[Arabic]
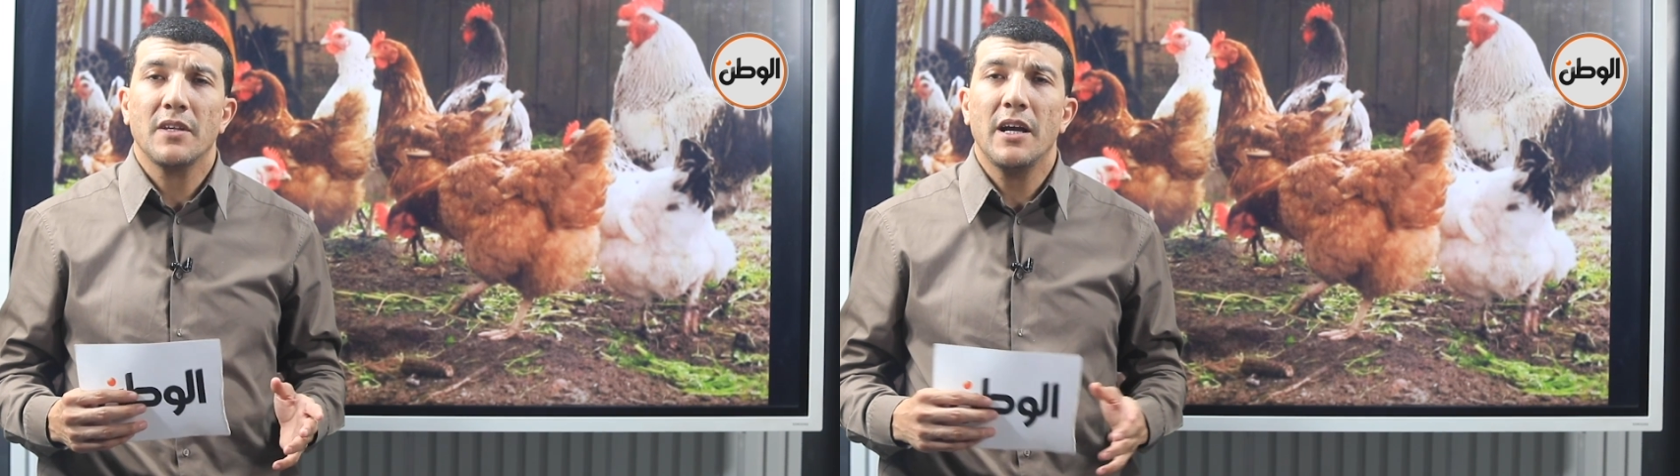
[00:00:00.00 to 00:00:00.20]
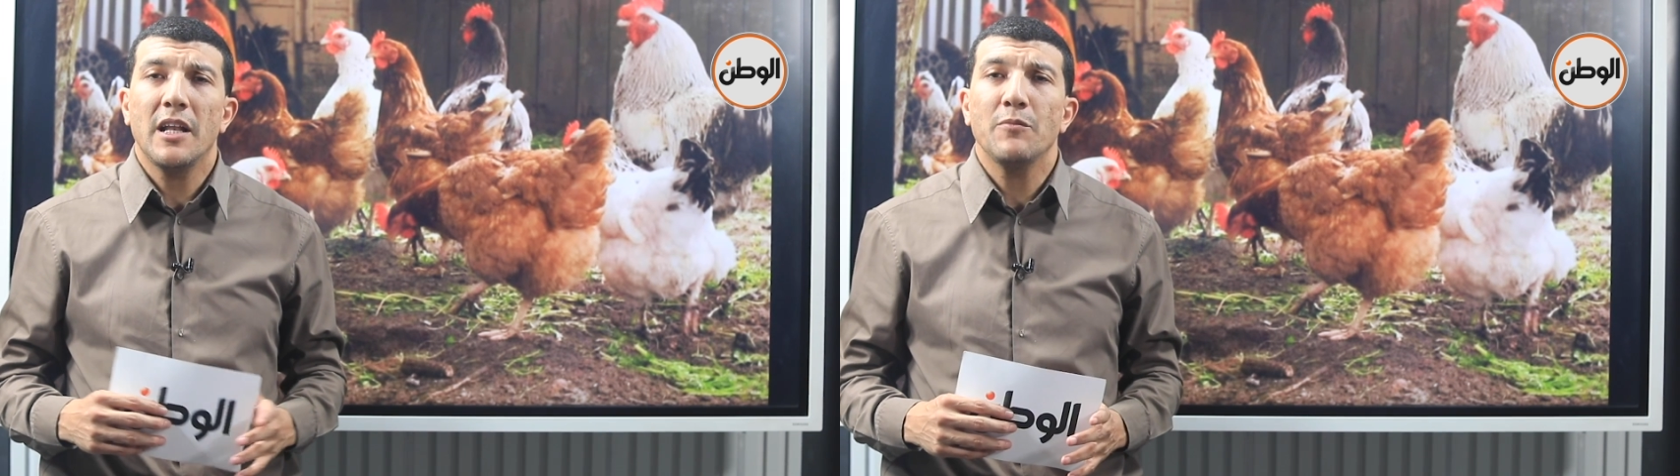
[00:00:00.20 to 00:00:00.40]

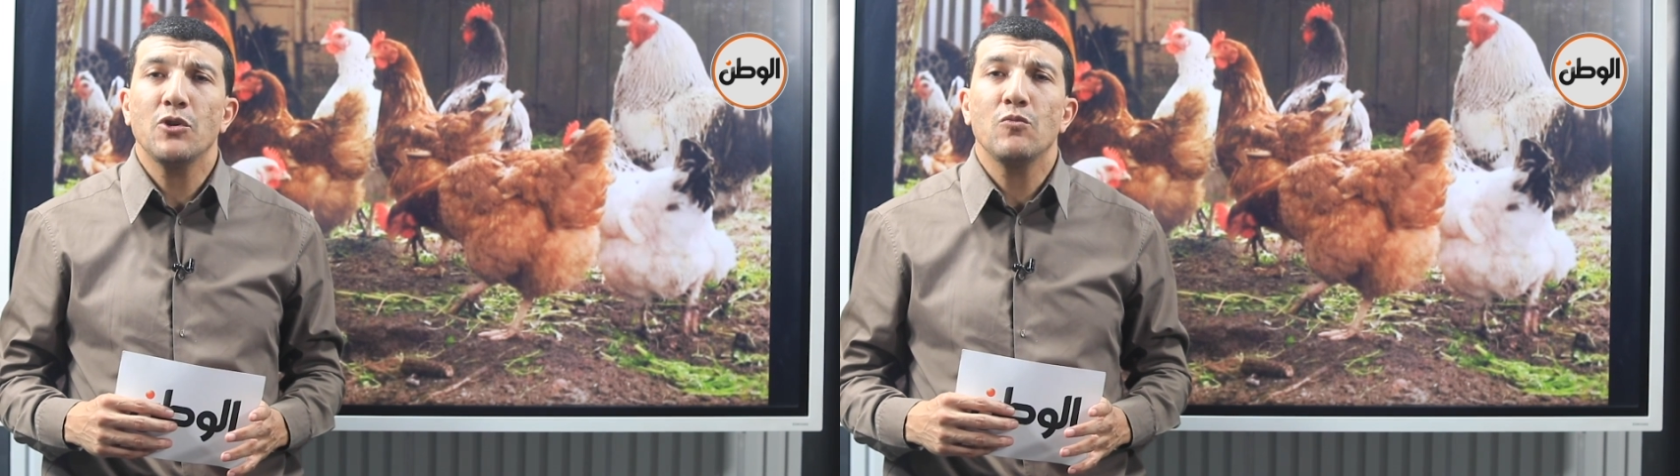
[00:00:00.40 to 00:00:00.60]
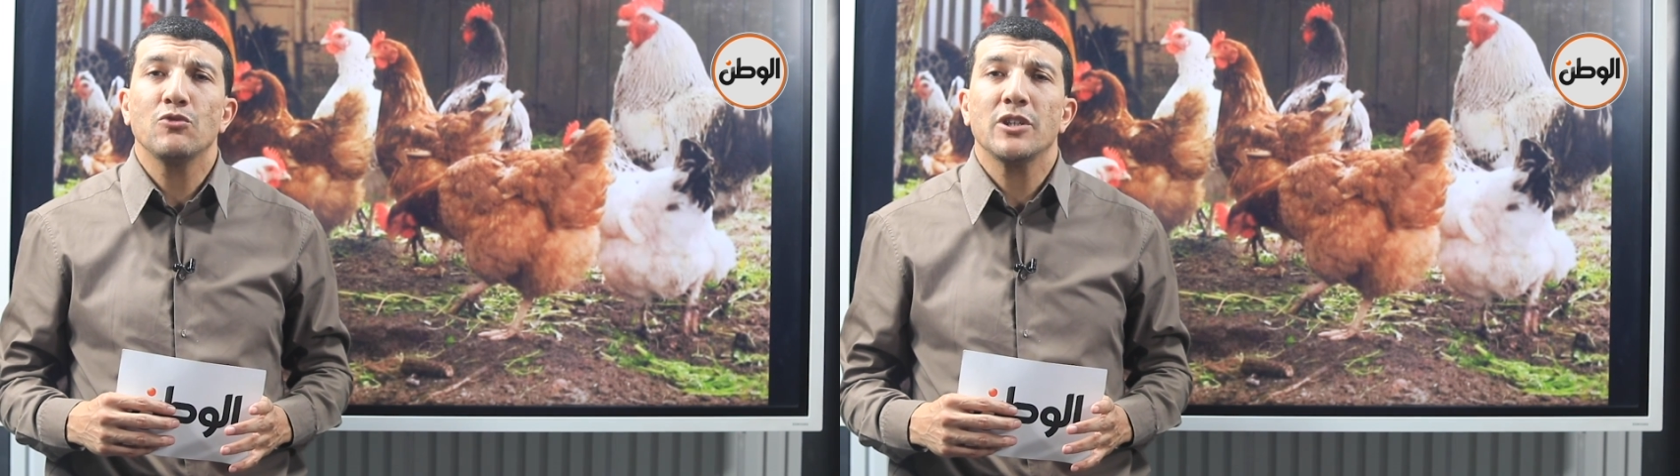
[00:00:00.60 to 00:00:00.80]
اهلا
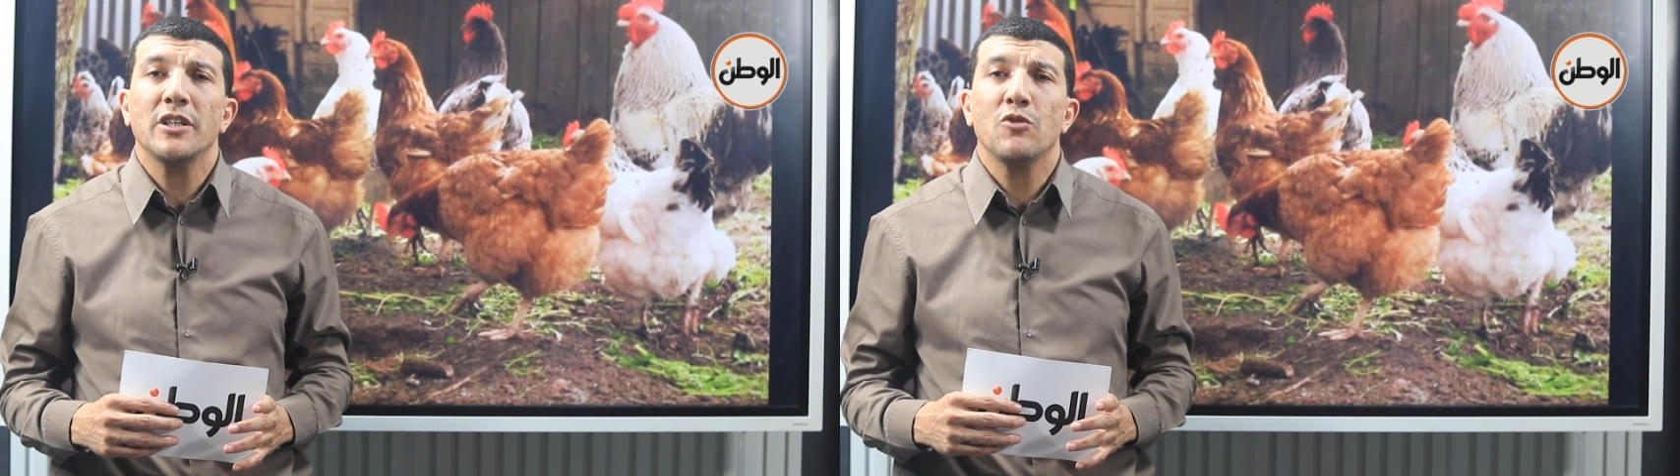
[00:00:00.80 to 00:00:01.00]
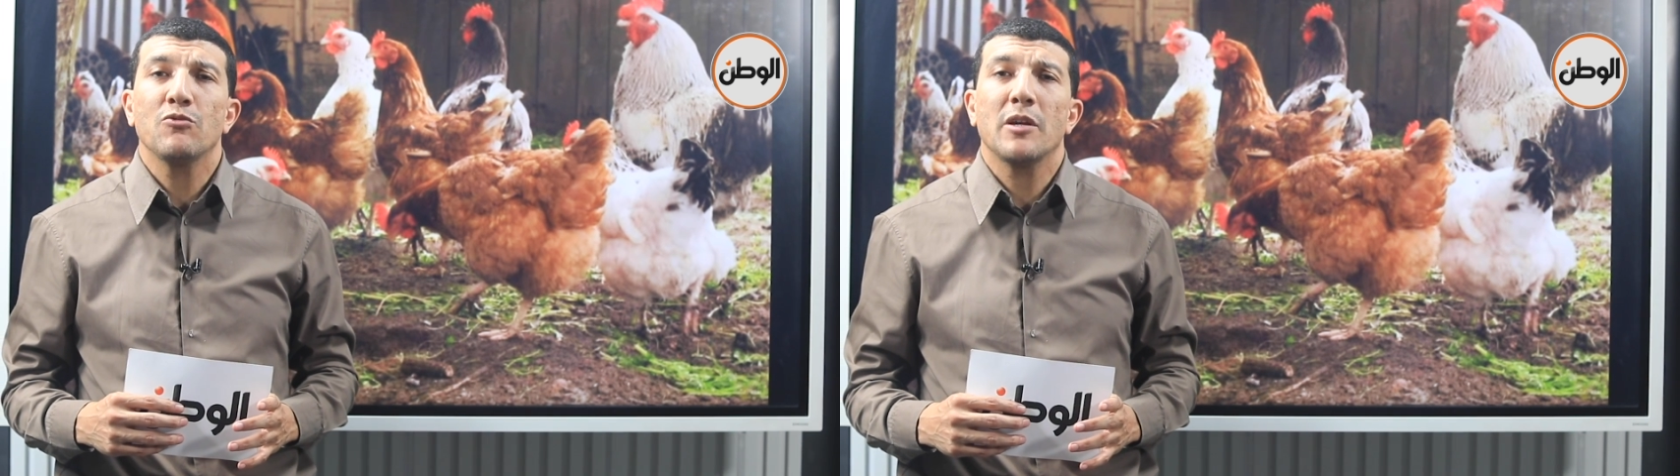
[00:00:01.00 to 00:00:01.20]
بكم
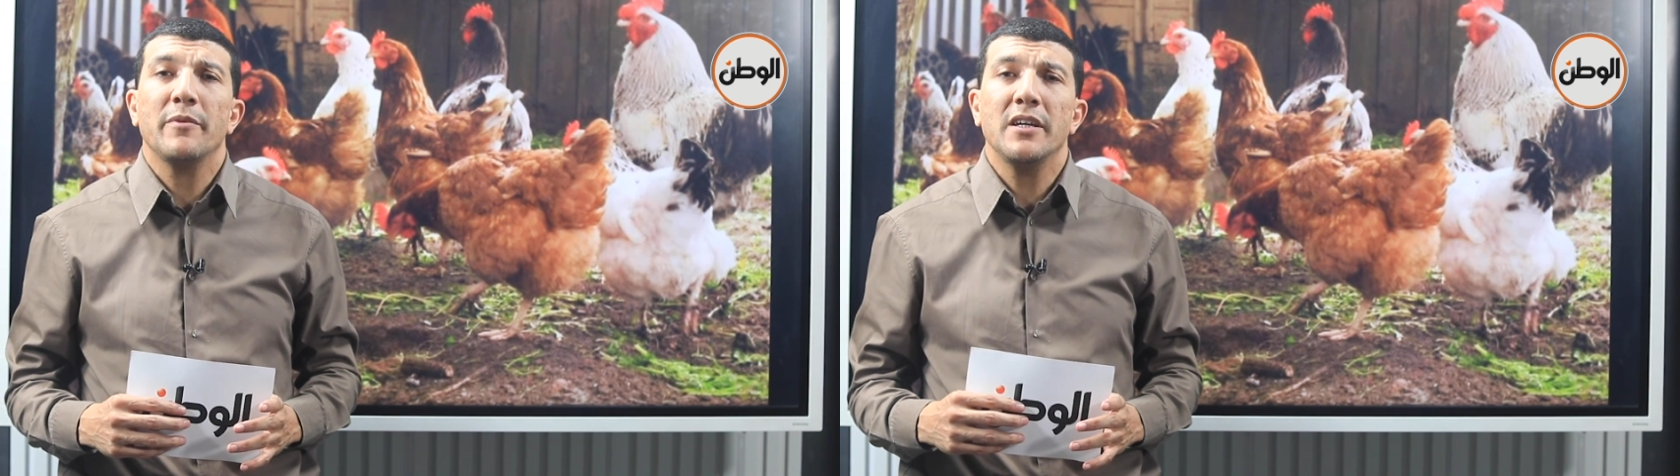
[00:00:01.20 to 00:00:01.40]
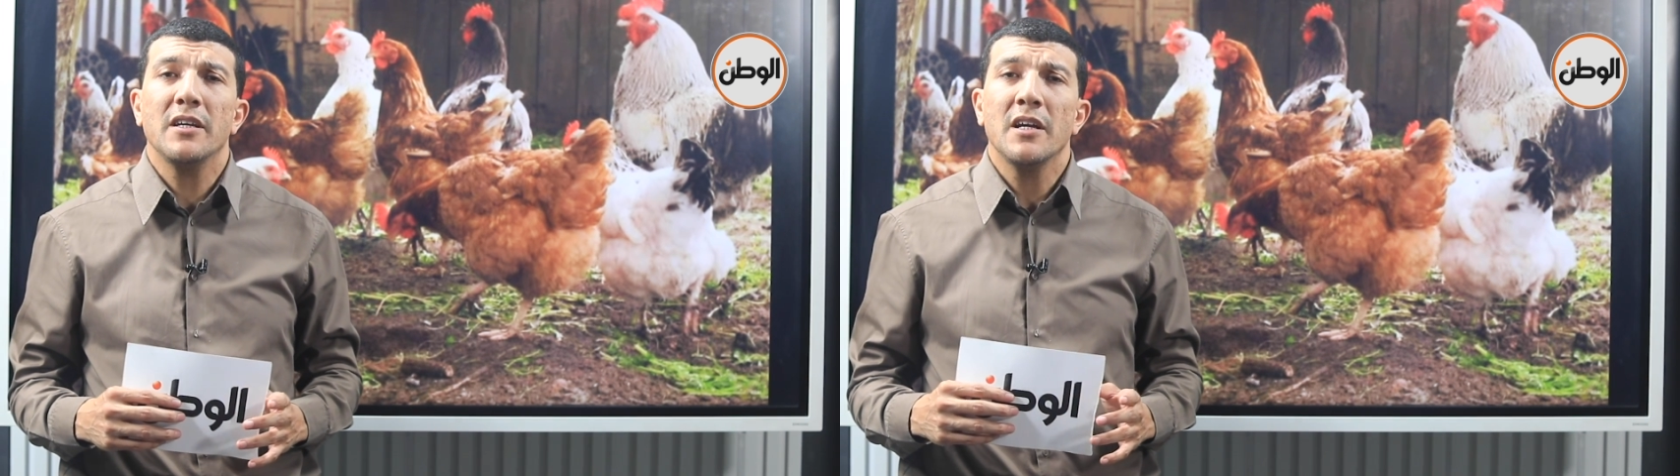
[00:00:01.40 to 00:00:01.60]
مشاهدي
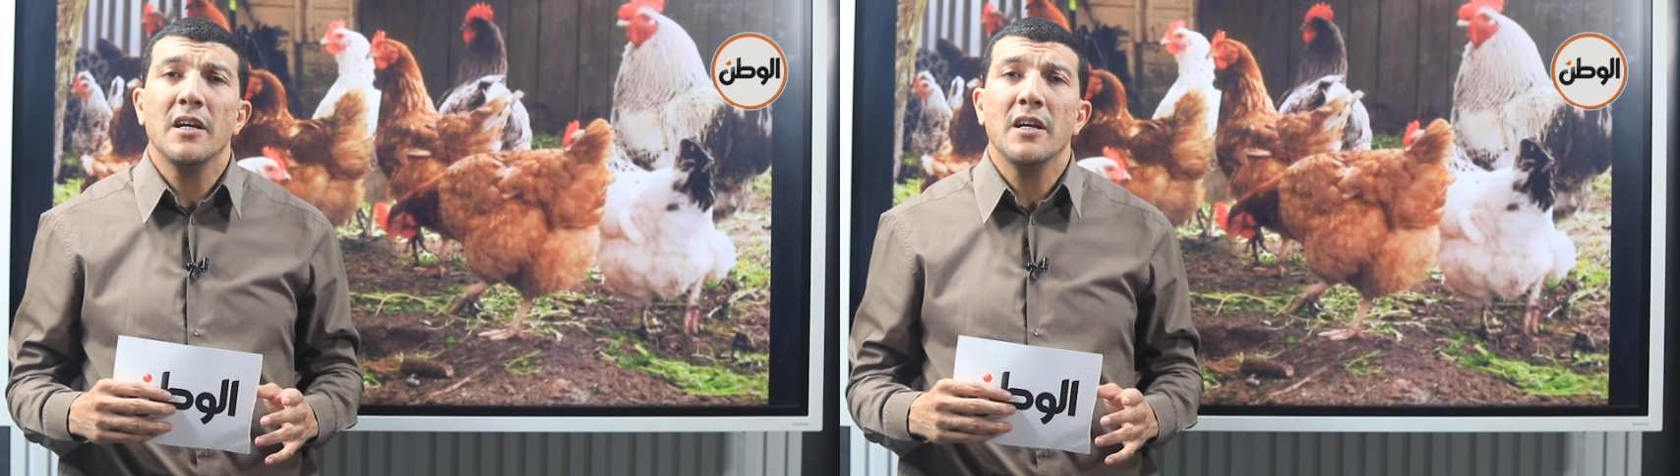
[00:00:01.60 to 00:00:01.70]
ومتابعي